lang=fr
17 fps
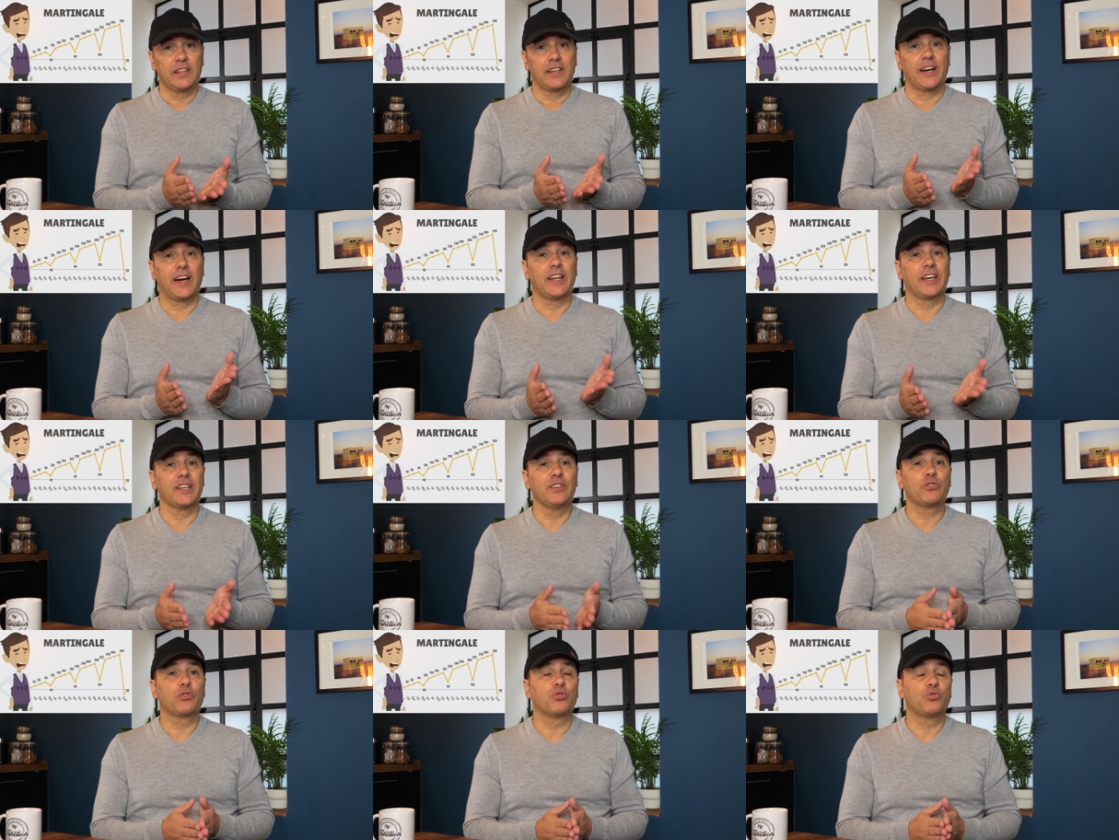car elles
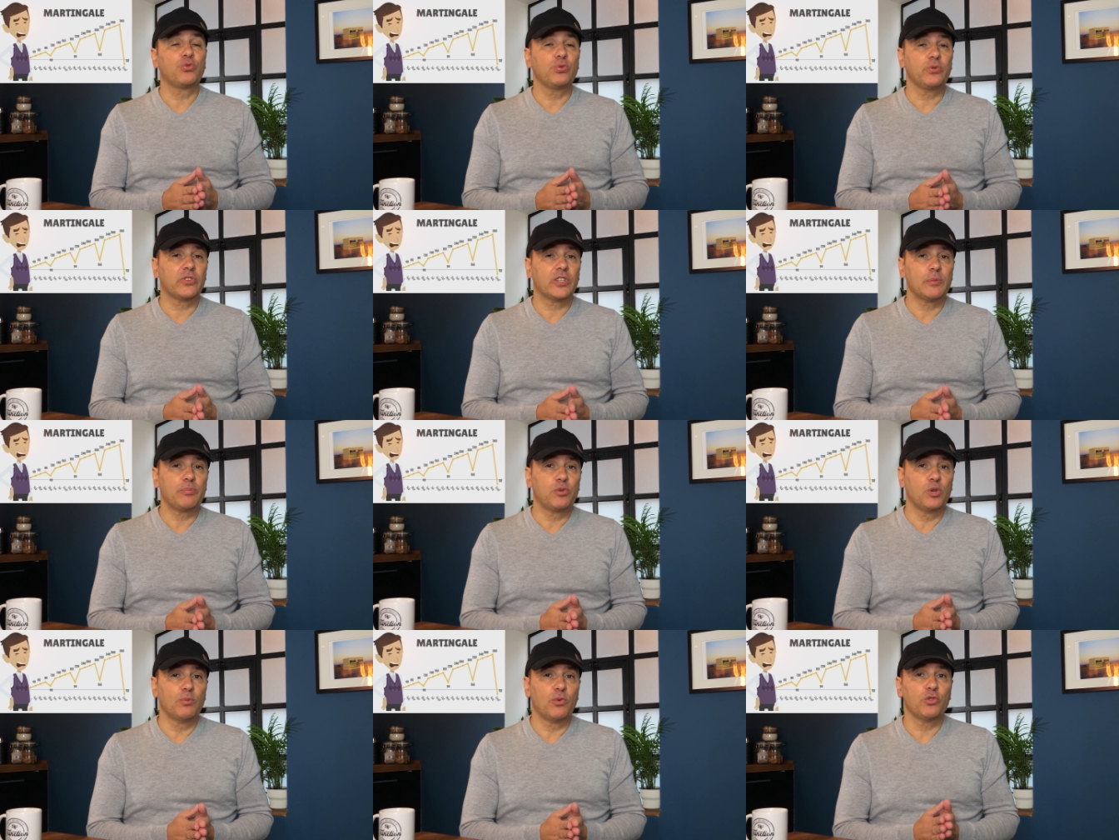risquent tout
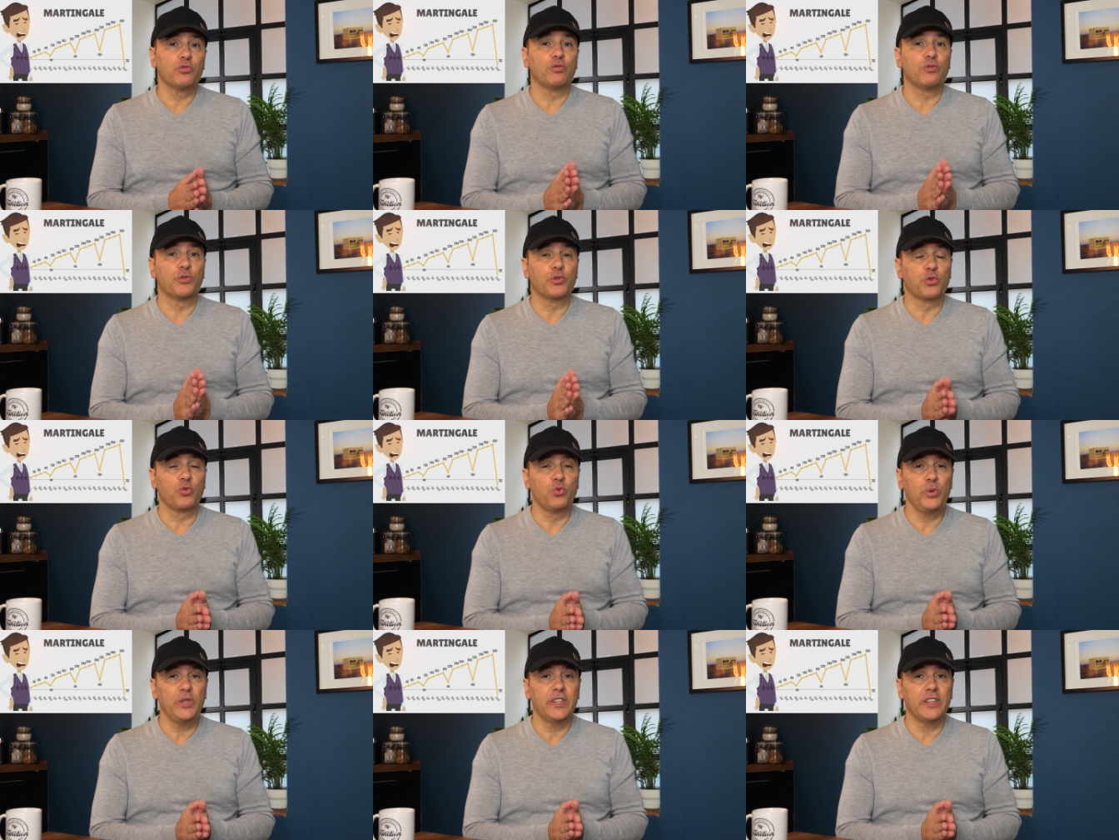simplement de vous
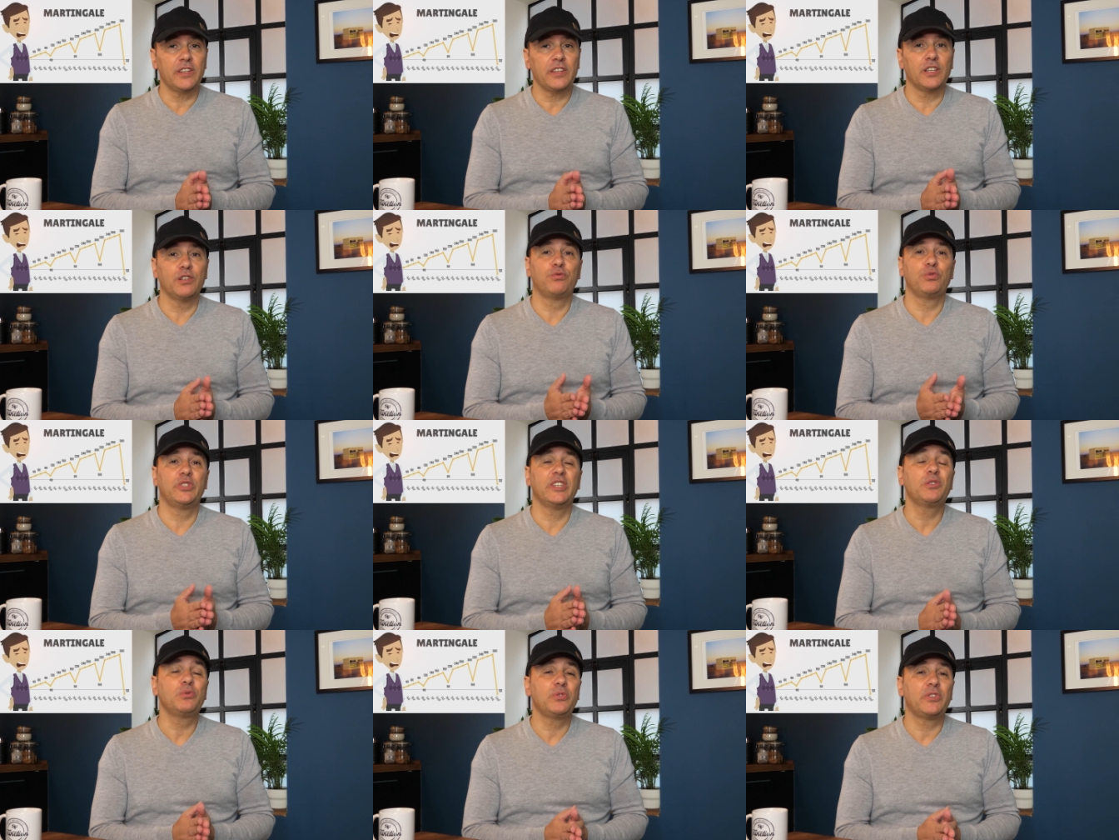ruiner et de vous
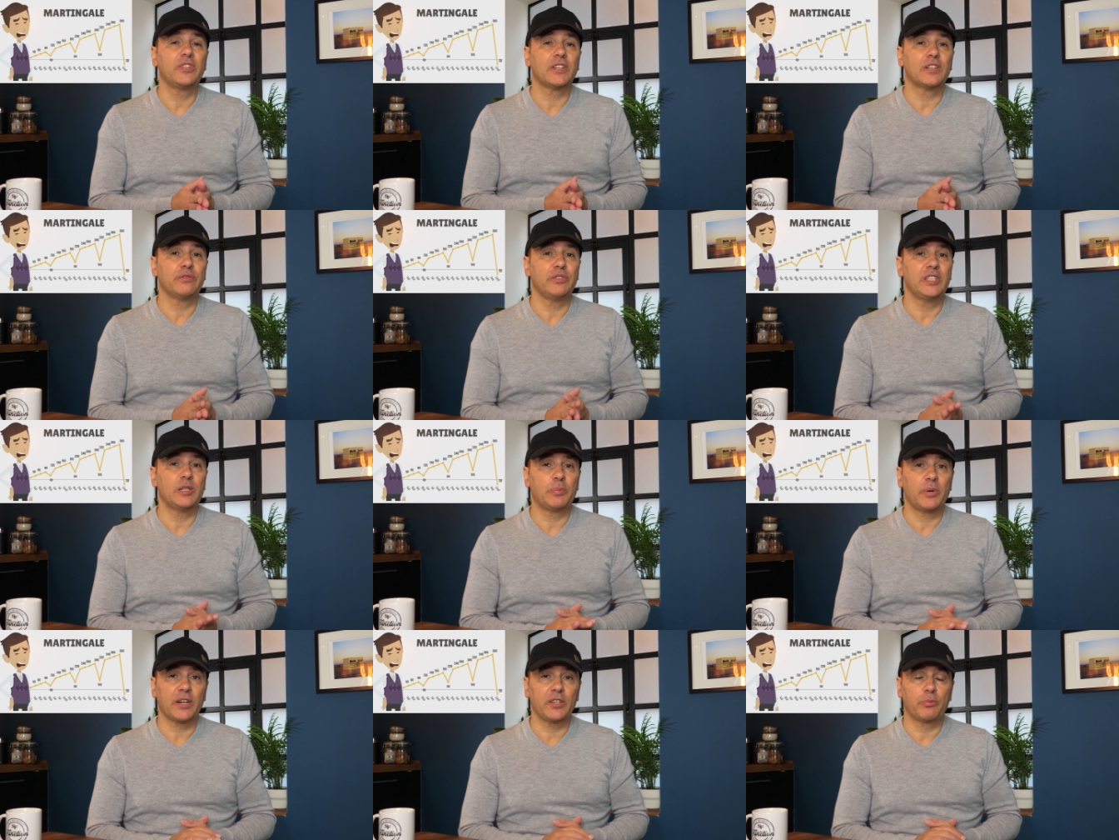dégoûter à vie
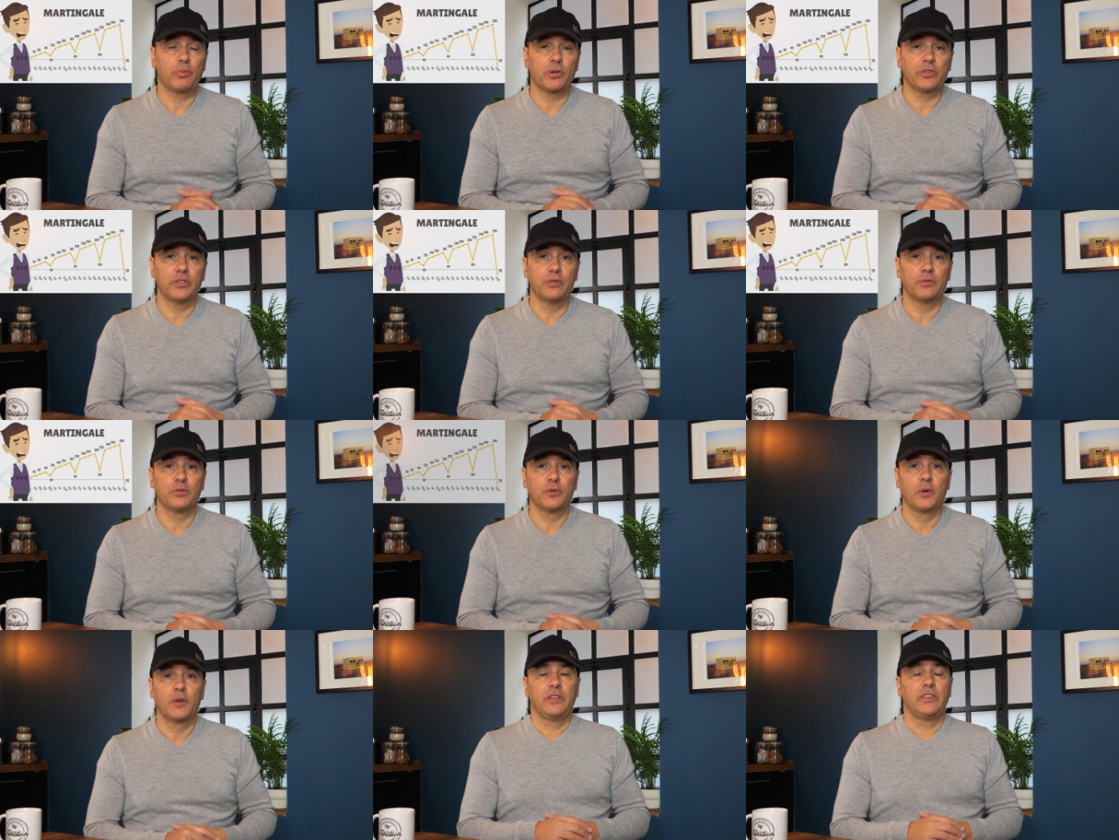des paris sportifs.